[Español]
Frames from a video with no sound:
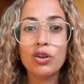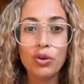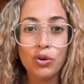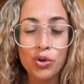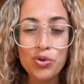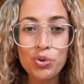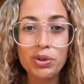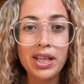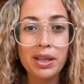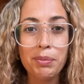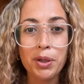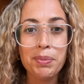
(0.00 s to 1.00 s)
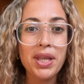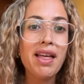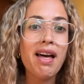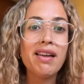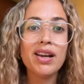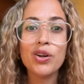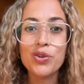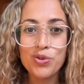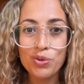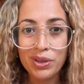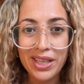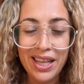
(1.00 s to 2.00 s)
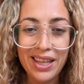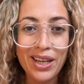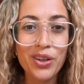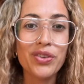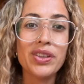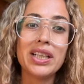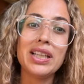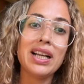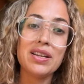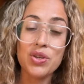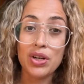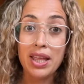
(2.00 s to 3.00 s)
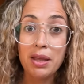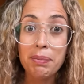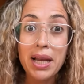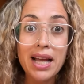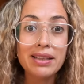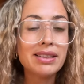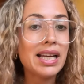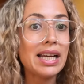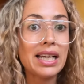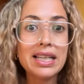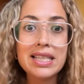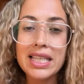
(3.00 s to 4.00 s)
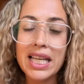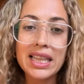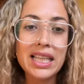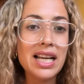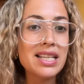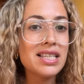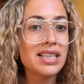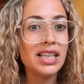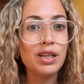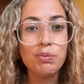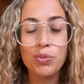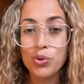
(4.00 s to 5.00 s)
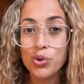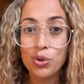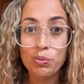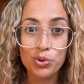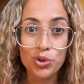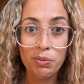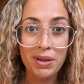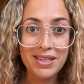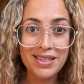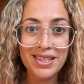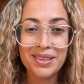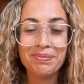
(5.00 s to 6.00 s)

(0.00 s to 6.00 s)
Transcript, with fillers: consulta de propiedades, consultas de contraindicaciones de plantas, recetas y mucho, mucho más.